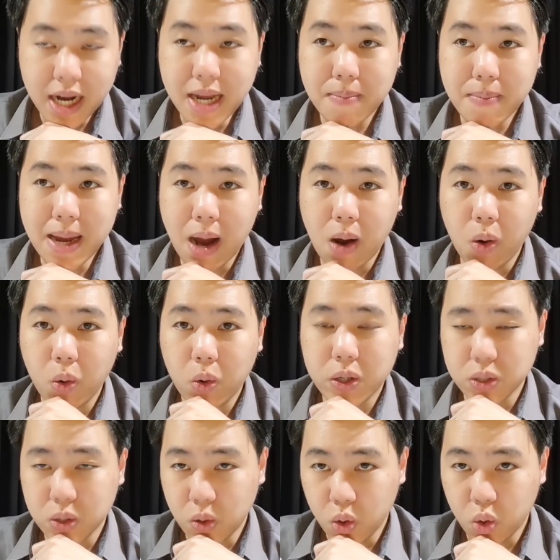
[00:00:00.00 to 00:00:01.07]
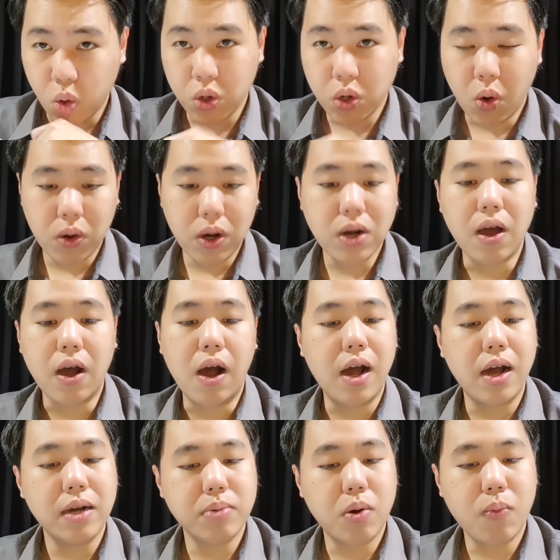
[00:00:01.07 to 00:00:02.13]
เฮ้ยไม่เอาคริสเตียโนโรนัลโดแล้วเหร
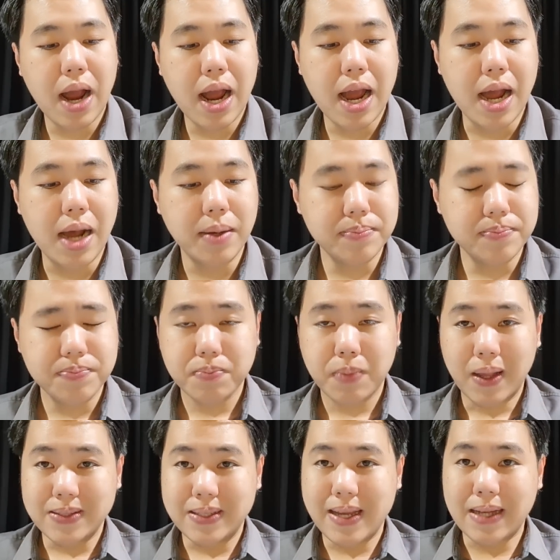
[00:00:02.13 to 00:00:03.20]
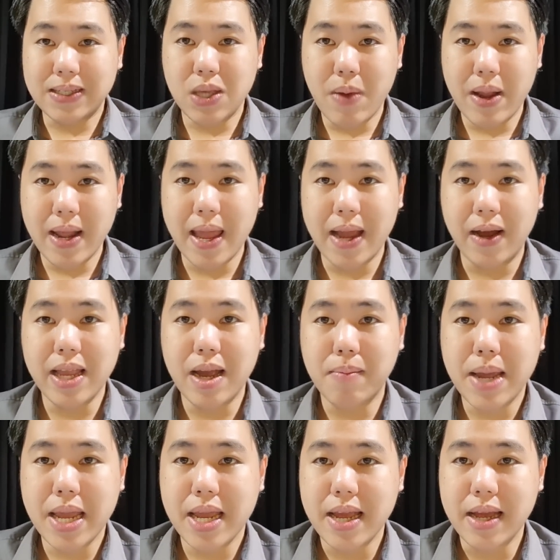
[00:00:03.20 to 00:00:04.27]
อว่า ซี อาร์ เซเว่น เอ
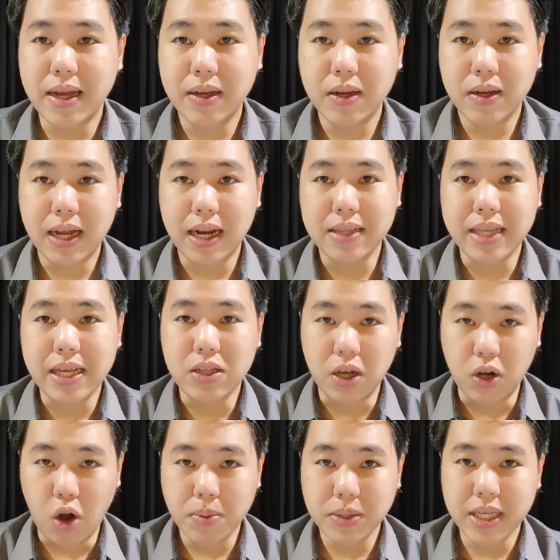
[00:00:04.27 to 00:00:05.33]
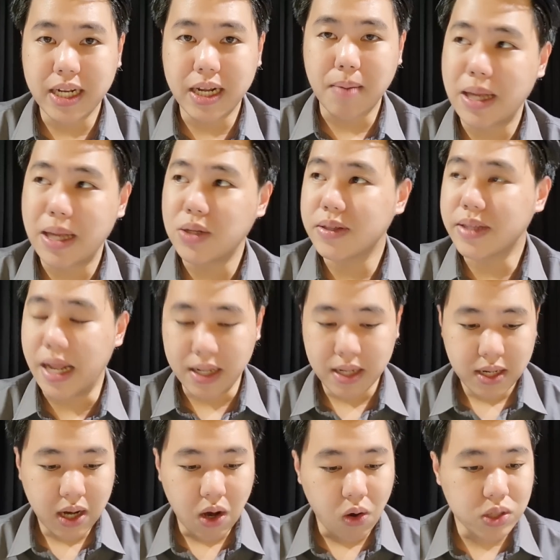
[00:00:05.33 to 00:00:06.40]
งก็ยังไม่ การันตี หนึ่งร้อยเปอร์เซ็บแมนยูไนเต็ด
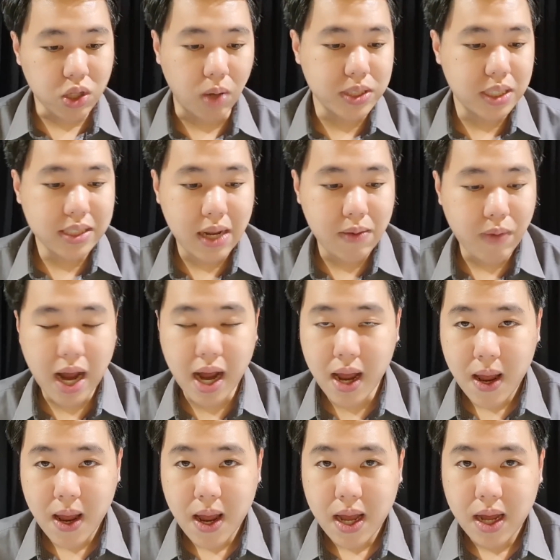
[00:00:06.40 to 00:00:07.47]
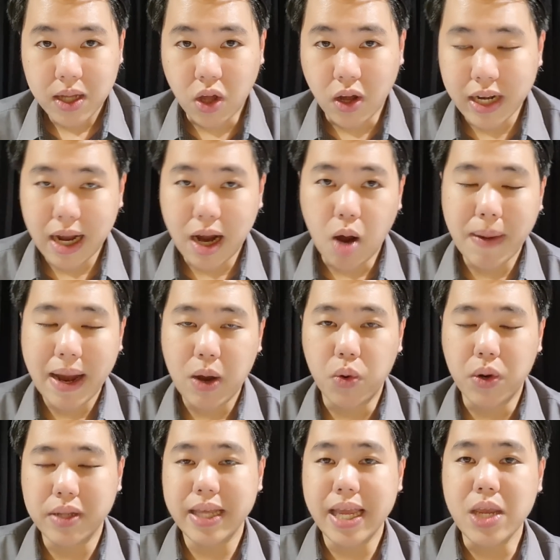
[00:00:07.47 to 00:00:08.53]
เขาก็ตอบชัดเจนว่าตอนนี้เขา
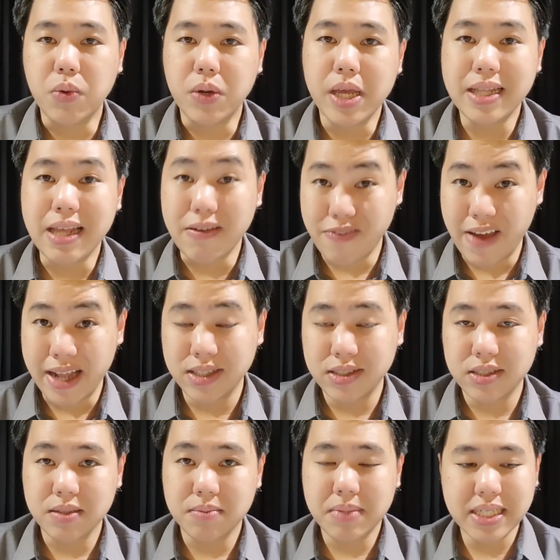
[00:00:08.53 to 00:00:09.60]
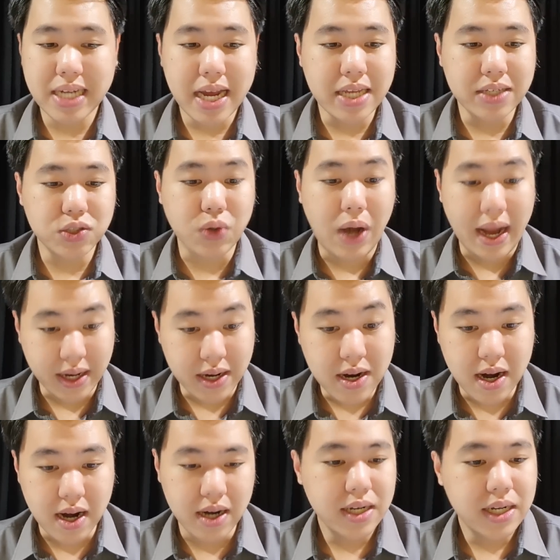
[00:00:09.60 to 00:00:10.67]
priority อยู่ที่ defense ไม่ใช่
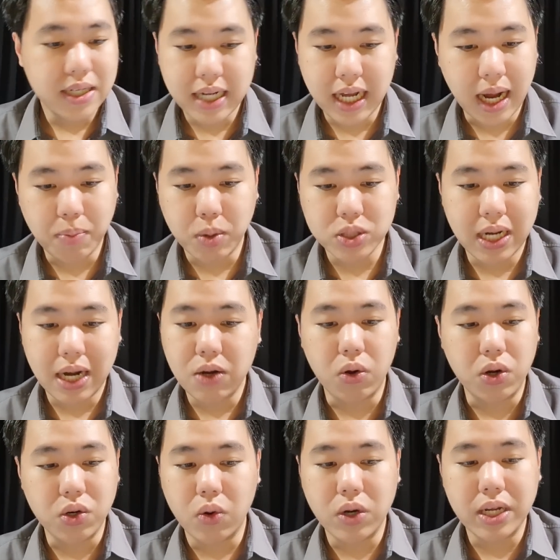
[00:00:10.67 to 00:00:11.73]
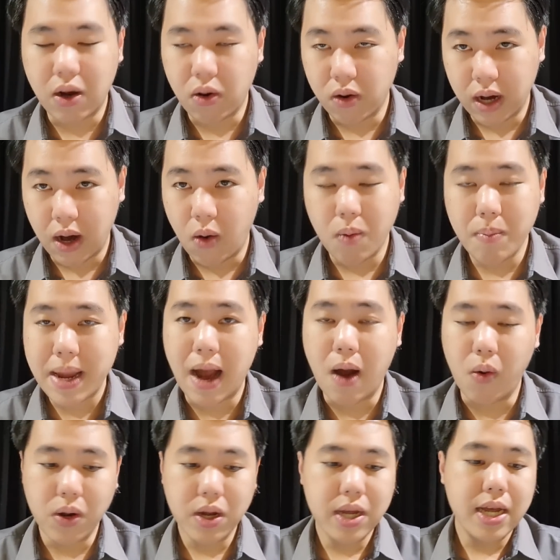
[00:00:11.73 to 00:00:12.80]
striker นะครับเพราะฉะนั้นโรนโดเนี่ยเขาเขาก็ไม่
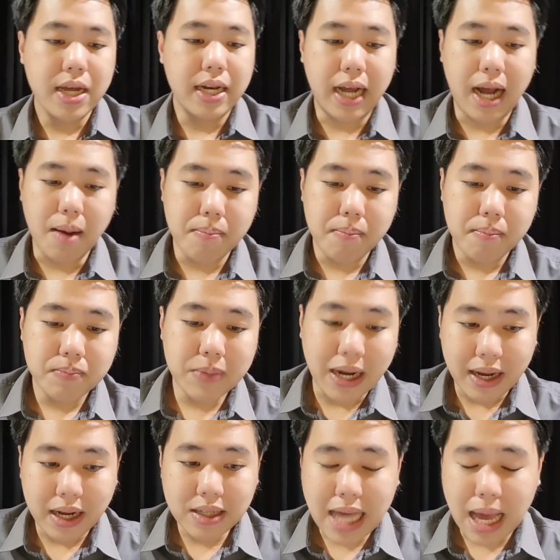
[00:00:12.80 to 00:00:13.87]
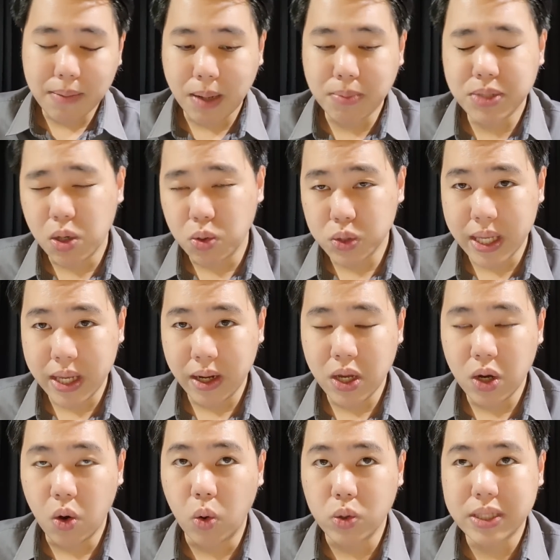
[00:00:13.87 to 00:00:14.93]
เอานะครับอย่างไรก็ตามครับเชลซีก็
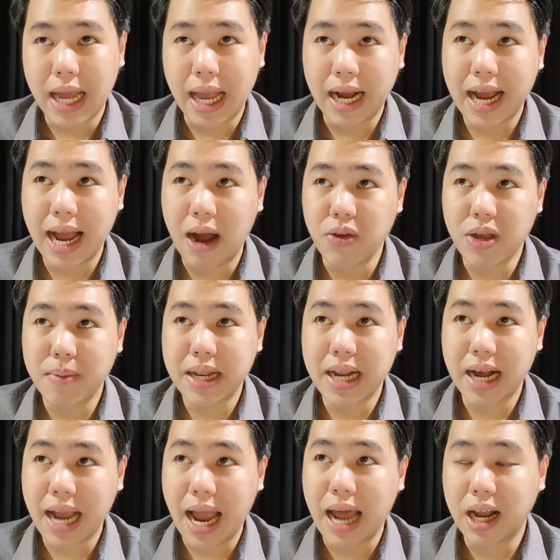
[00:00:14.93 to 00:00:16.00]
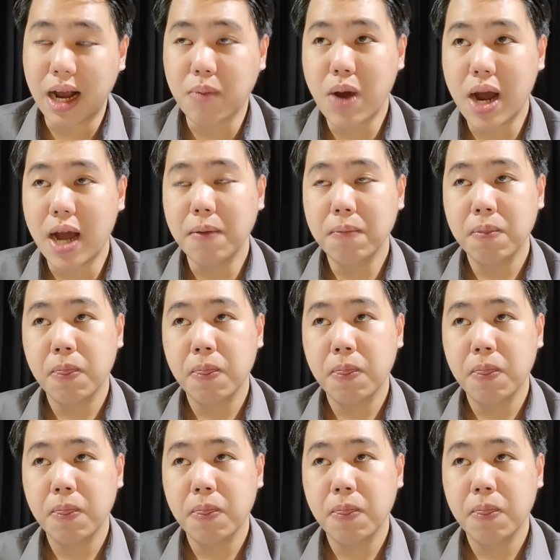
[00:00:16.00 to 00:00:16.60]
ยังคงแถลงข่าวยังเป็นทางการนะครับว่า